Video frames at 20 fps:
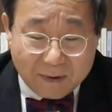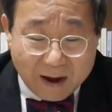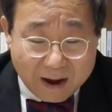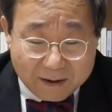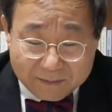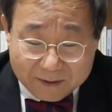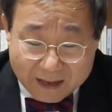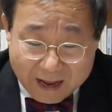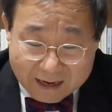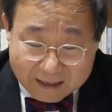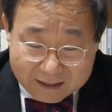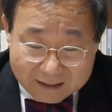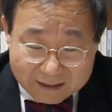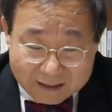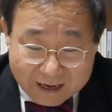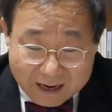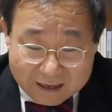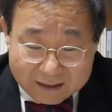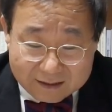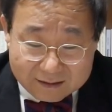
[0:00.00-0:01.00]
마음이
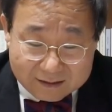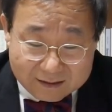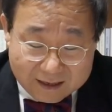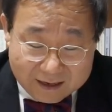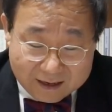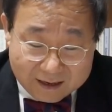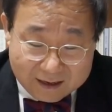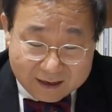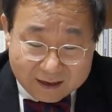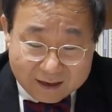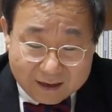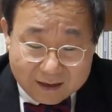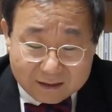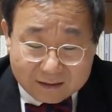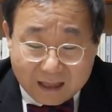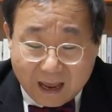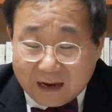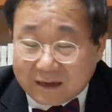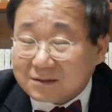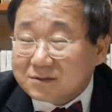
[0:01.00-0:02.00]
가기는 가는데
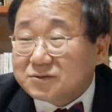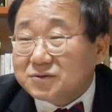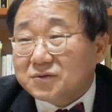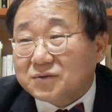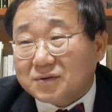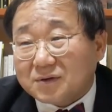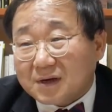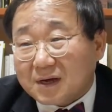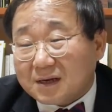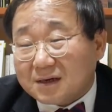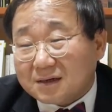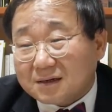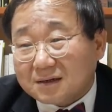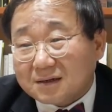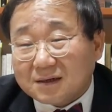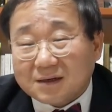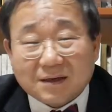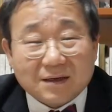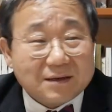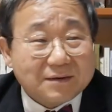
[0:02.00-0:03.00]
다른 쪽으로 가는
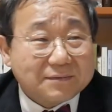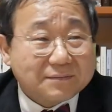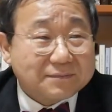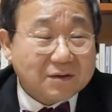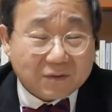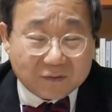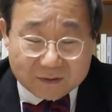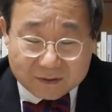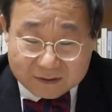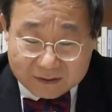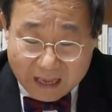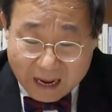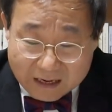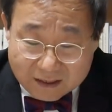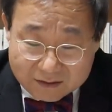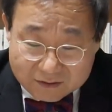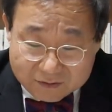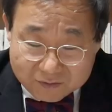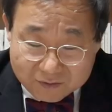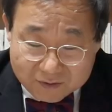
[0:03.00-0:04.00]
거예요. 그리고 그
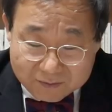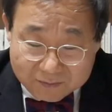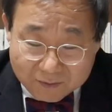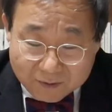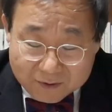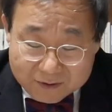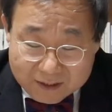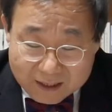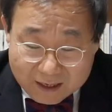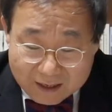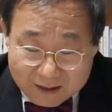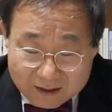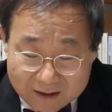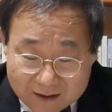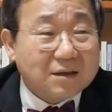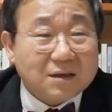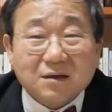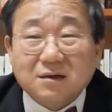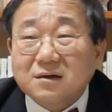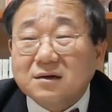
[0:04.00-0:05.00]
다른 쪽이 뭐냐?
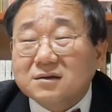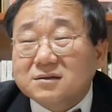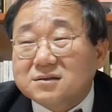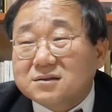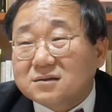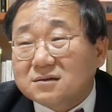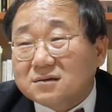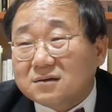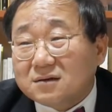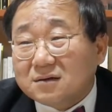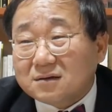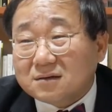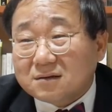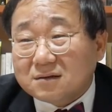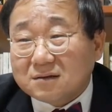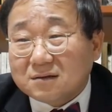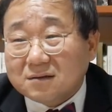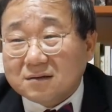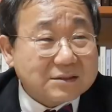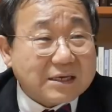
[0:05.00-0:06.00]
이것저것
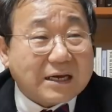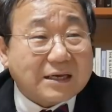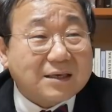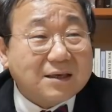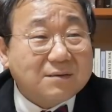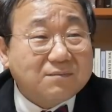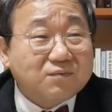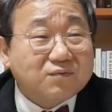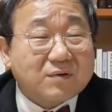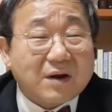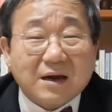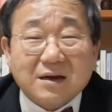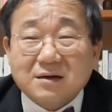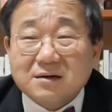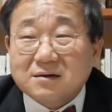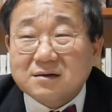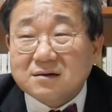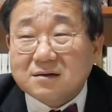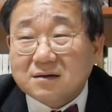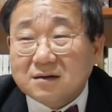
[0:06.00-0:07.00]
자기
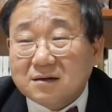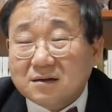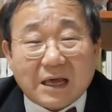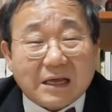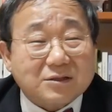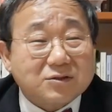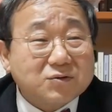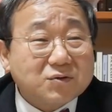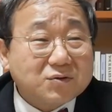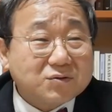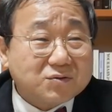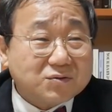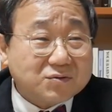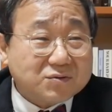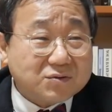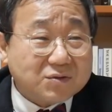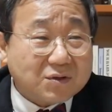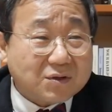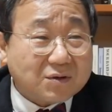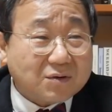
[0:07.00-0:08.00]
불안을 낮춰줄
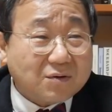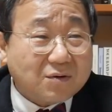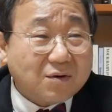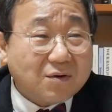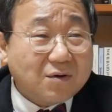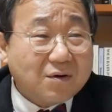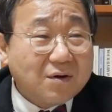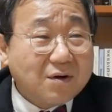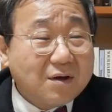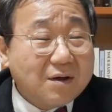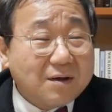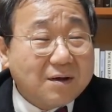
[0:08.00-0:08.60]
수 있고